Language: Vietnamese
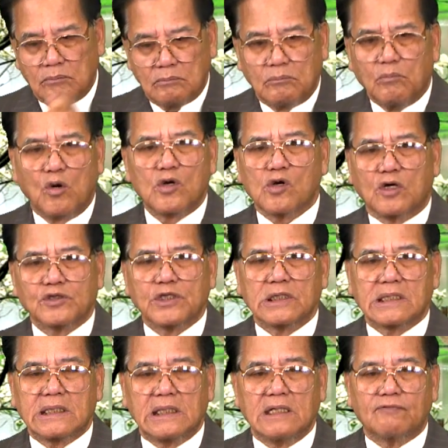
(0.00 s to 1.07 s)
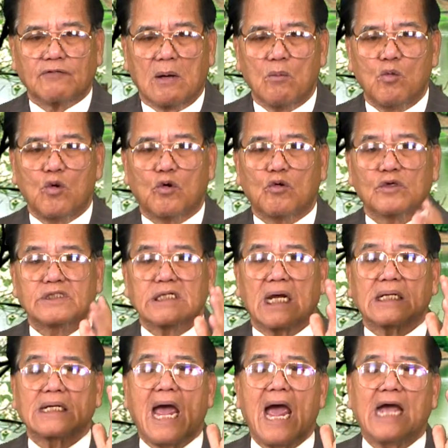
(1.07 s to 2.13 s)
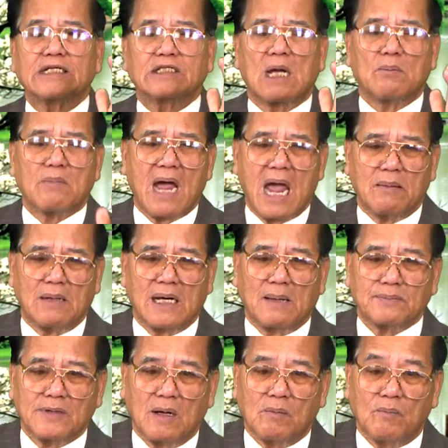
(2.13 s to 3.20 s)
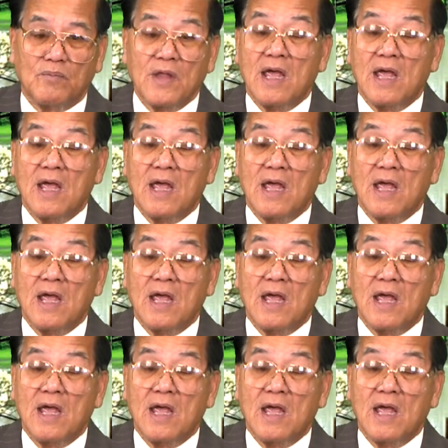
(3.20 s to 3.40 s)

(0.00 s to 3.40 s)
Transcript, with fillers: muốn có chữ ký phải mua cuốn sách 225 đồng.